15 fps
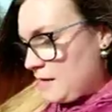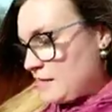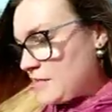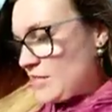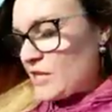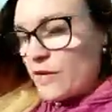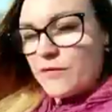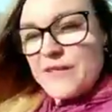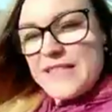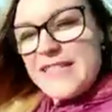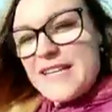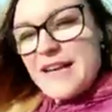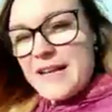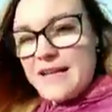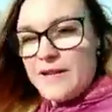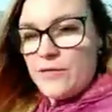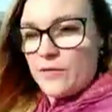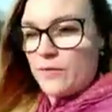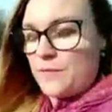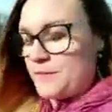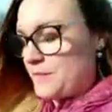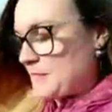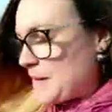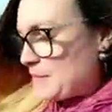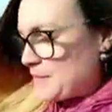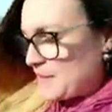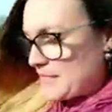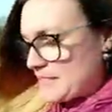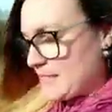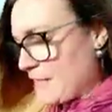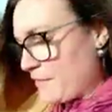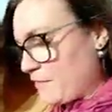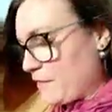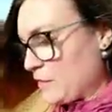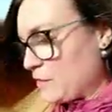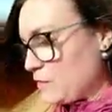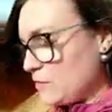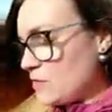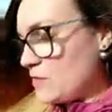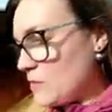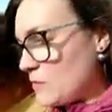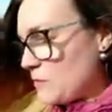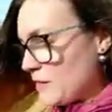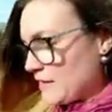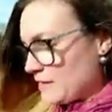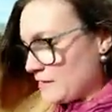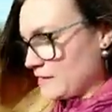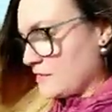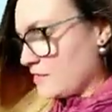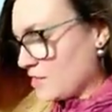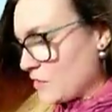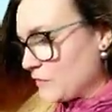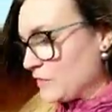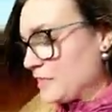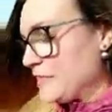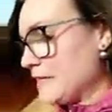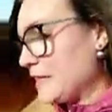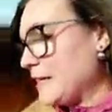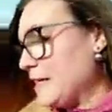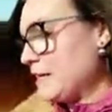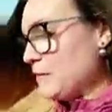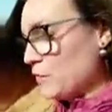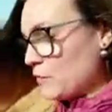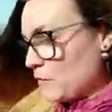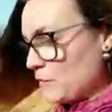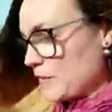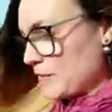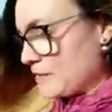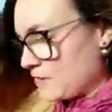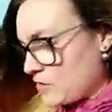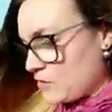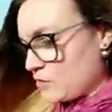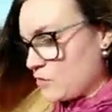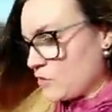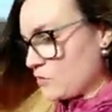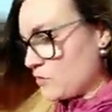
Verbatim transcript: J'ai envie de tirer les lieux, même si ça fait une semaine, j'ai envie de tirer les lieux parce que je